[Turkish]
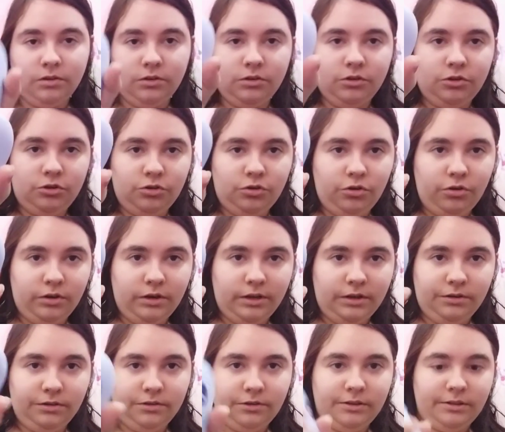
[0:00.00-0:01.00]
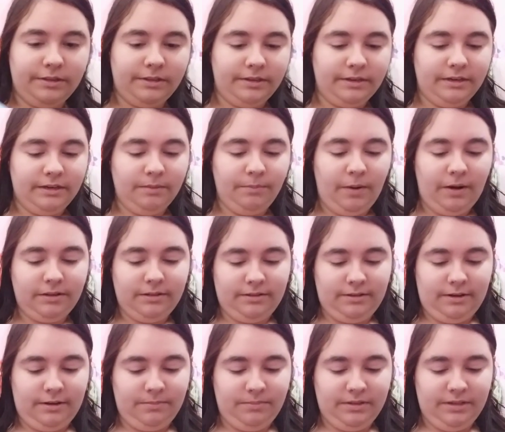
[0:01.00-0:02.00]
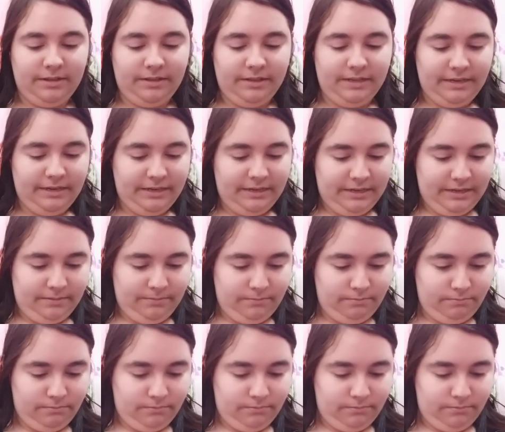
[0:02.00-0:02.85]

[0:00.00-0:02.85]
Şöyle göstereyim. Hatta bir de deneyeyim.